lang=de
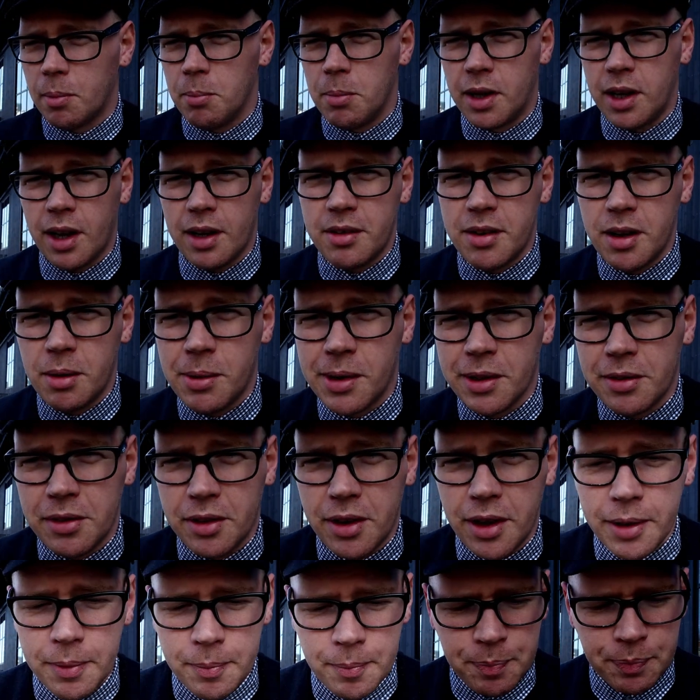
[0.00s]
bekannten Tabaks
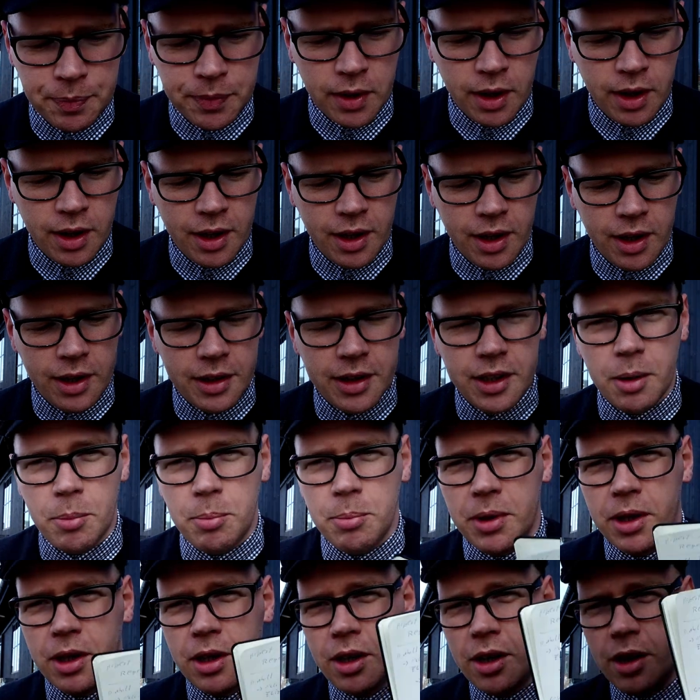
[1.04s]
sein. Ich
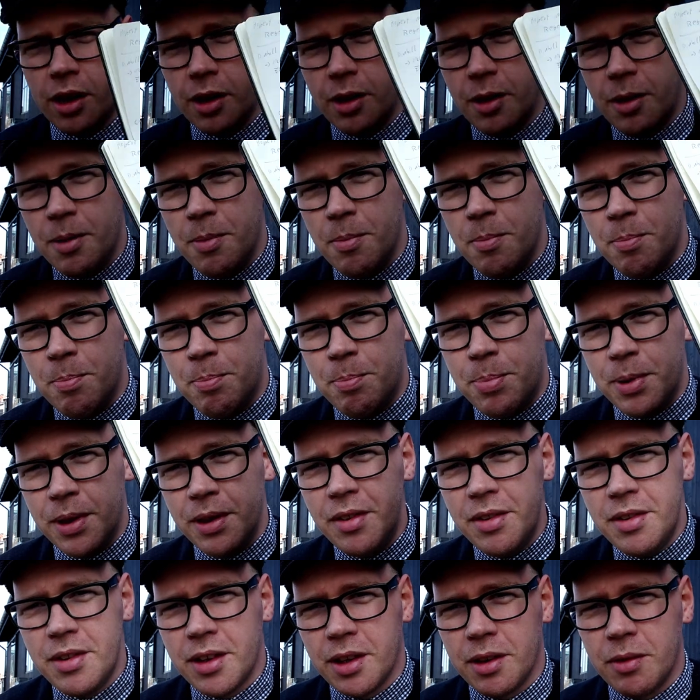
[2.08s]
habe mir ein
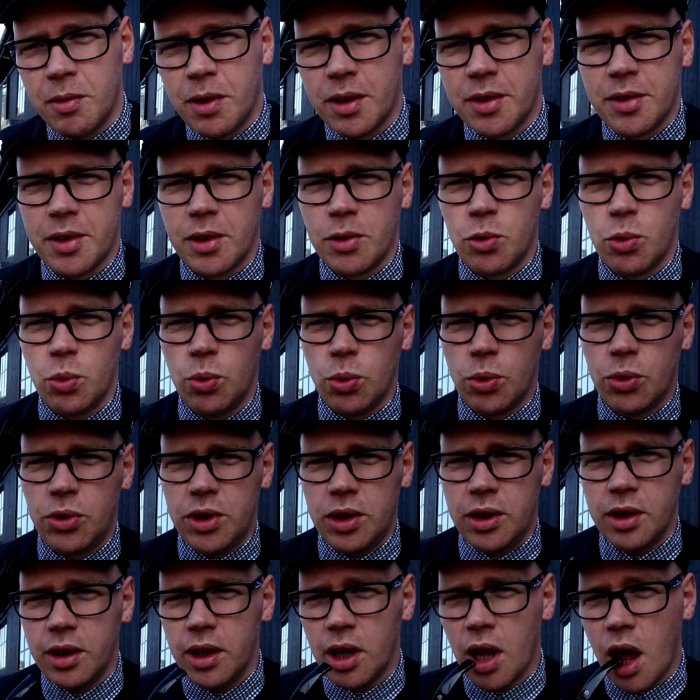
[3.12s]
bisschen was dazu
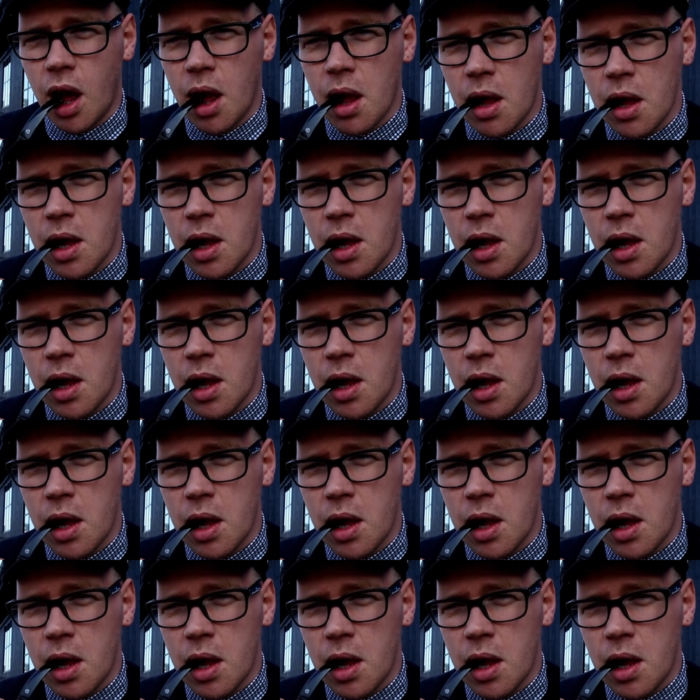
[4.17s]
notiert.